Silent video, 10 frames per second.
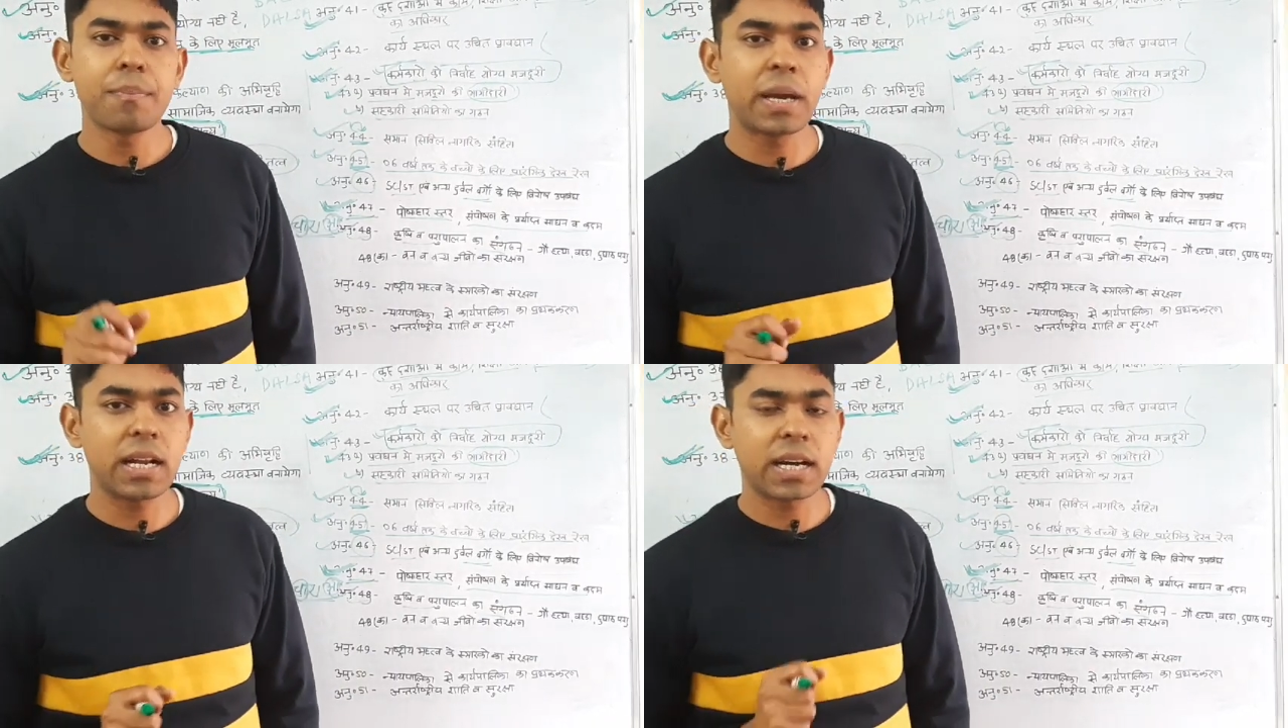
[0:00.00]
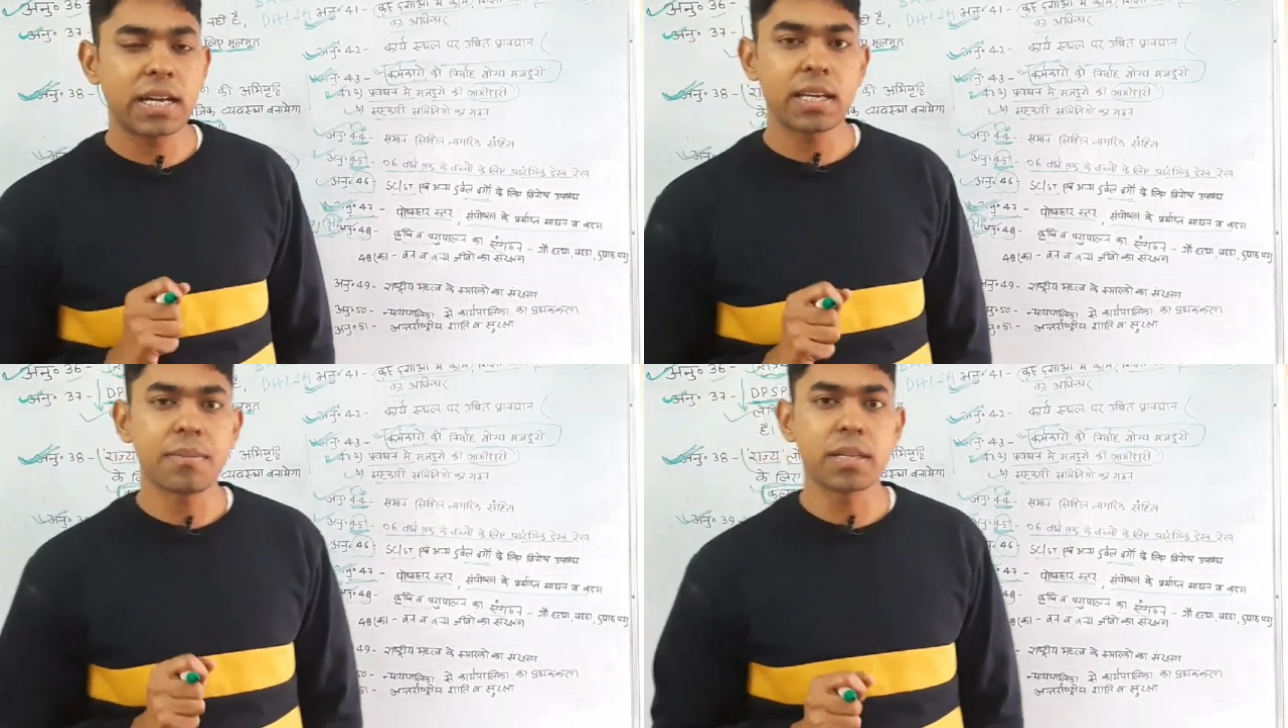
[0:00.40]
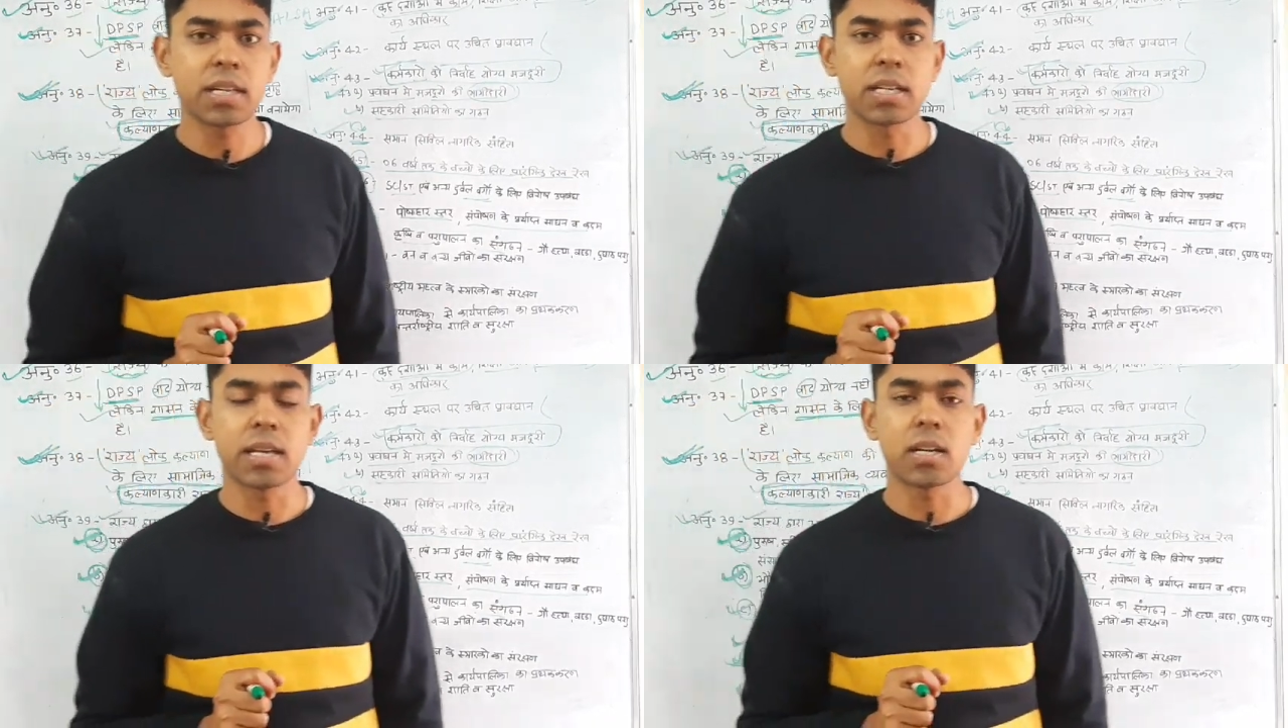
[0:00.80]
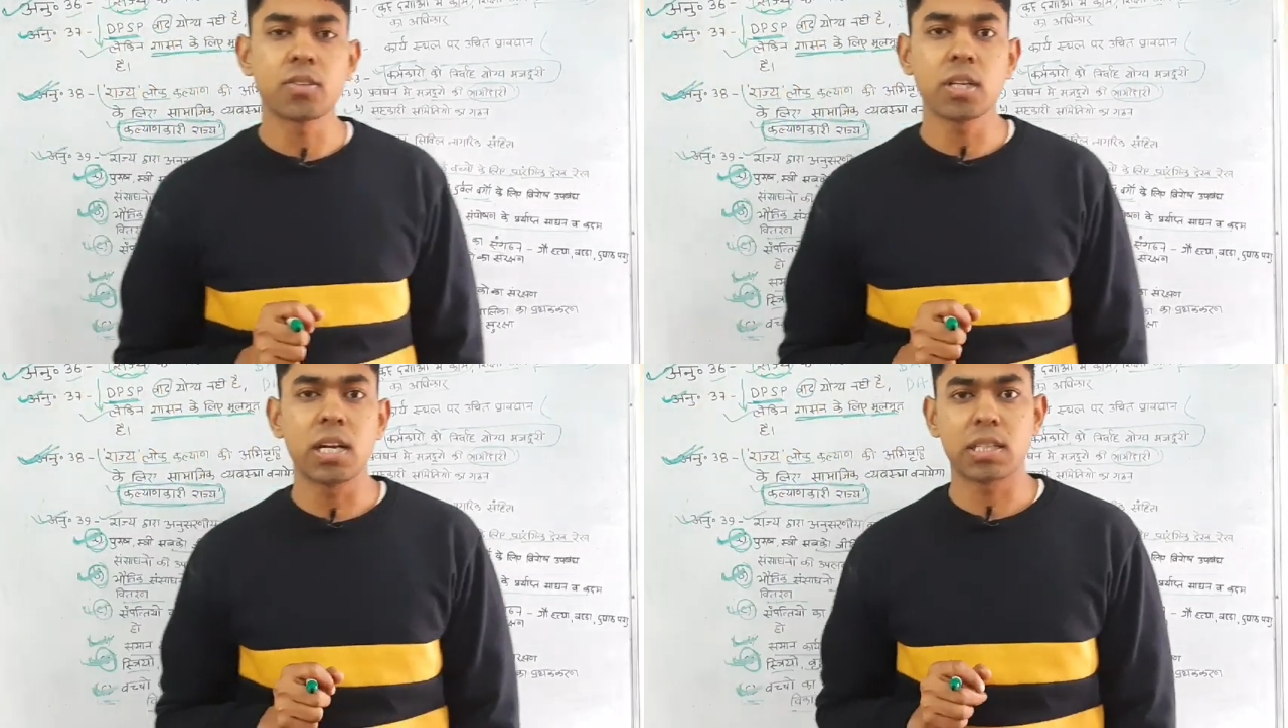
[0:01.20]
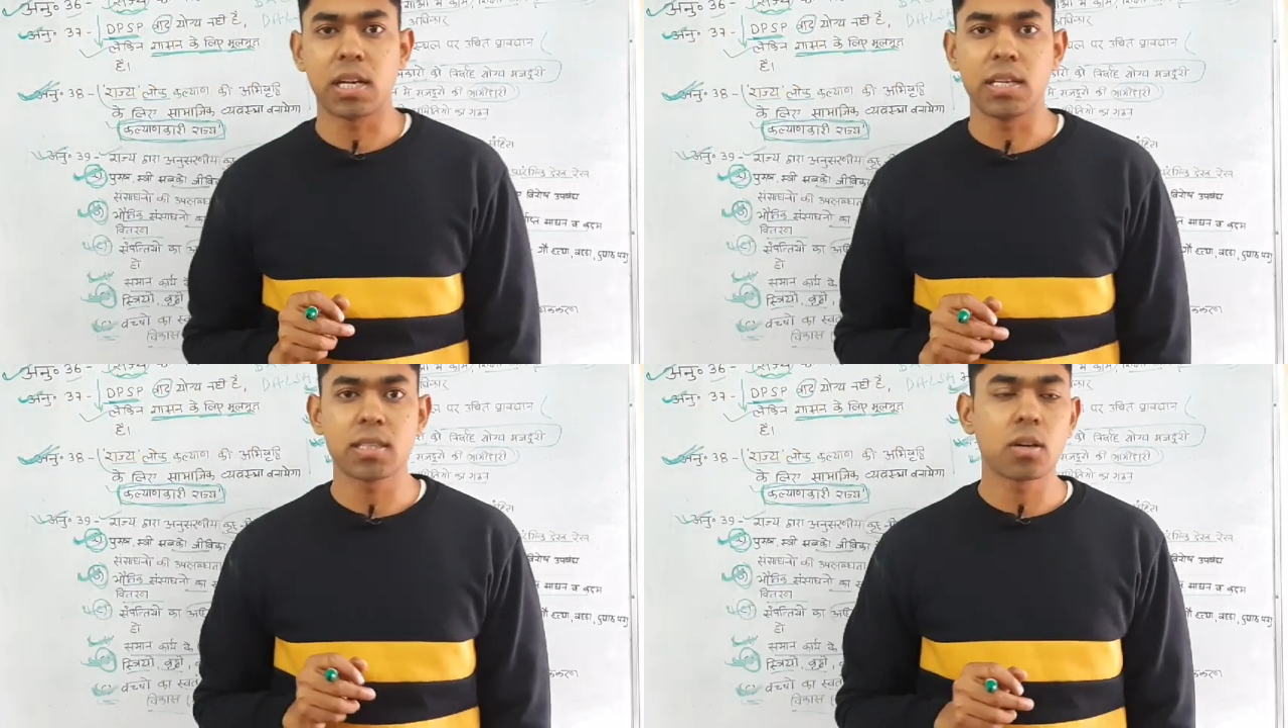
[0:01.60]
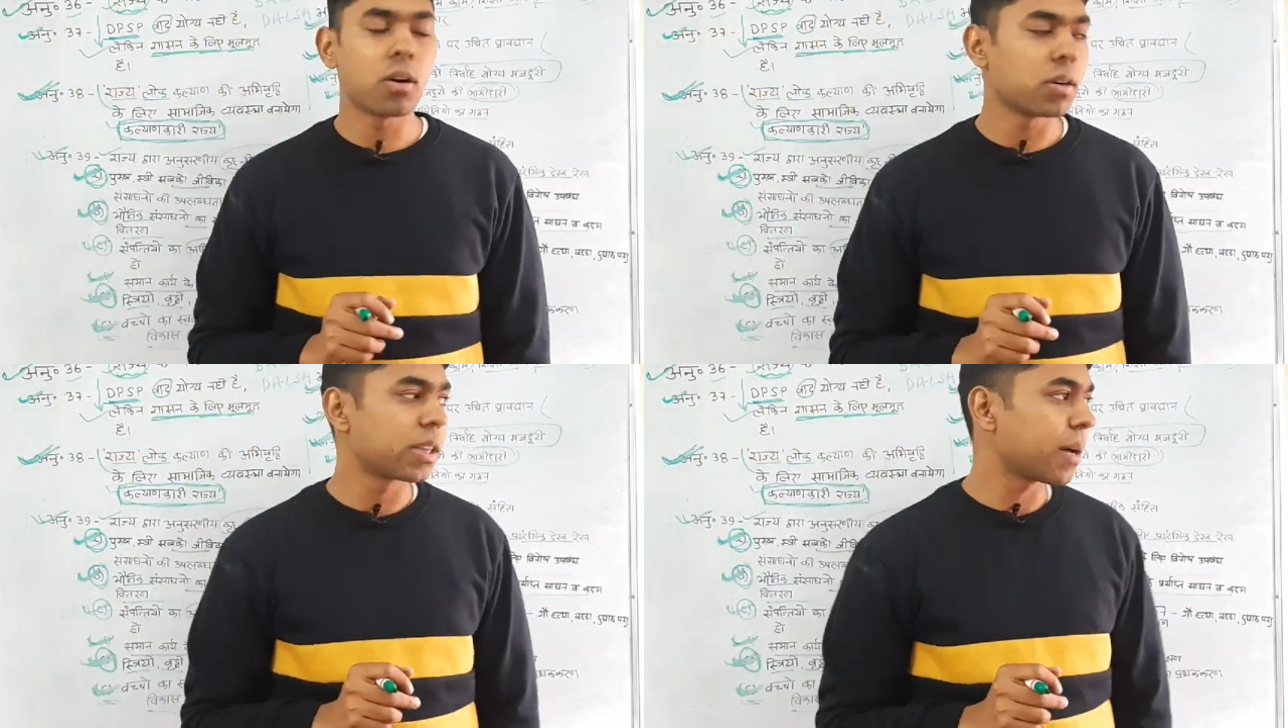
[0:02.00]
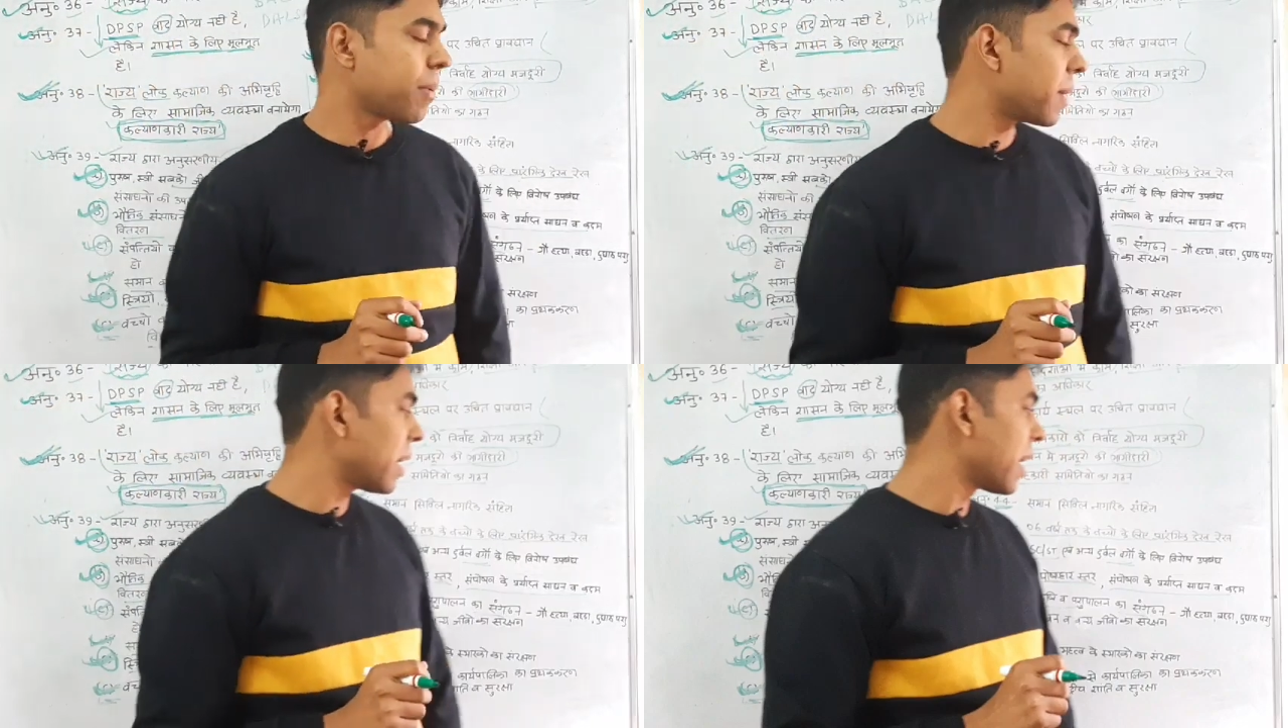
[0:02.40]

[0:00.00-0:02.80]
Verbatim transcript: बैन लगाने की बात करता है अनुच्छेद अड़तालीस तो गौ हत्या पे बैन